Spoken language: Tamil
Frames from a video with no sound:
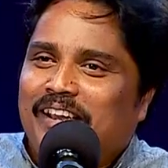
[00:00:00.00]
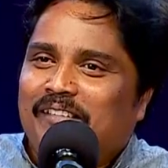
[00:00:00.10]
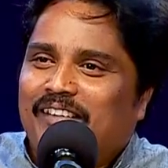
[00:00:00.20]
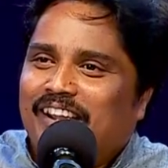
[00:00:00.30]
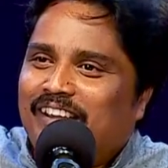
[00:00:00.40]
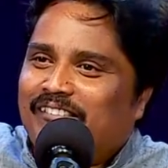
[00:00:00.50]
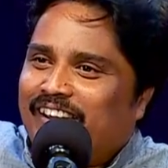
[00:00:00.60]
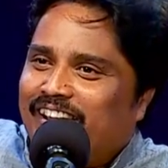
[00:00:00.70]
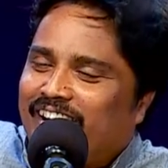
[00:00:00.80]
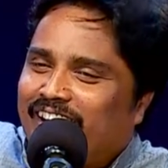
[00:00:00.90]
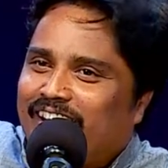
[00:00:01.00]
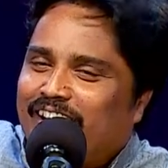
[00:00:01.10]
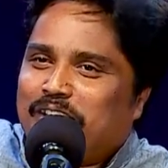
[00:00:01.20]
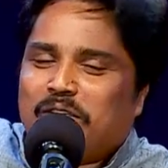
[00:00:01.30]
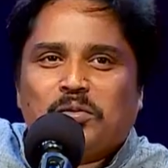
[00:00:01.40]
என் வேலை வேற
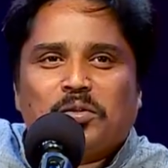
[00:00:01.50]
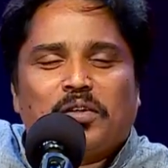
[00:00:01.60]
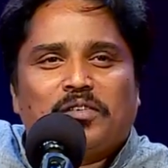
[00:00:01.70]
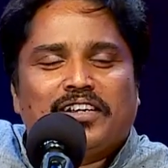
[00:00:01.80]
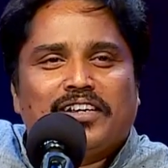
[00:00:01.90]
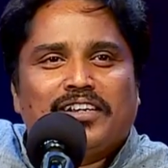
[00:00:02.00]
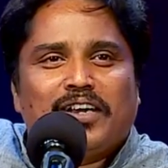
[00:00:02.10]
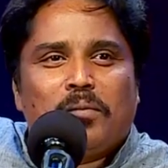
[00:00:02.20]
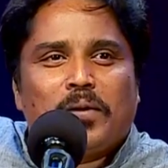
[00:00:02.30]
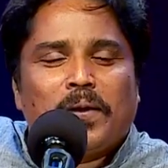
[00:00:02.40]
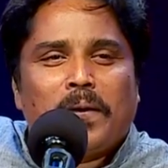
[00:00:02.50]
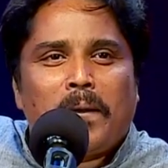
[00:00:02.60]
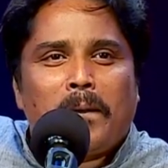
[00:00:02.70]
கைத்தட்டுங்க ஒருவருக்கு ஆமாம்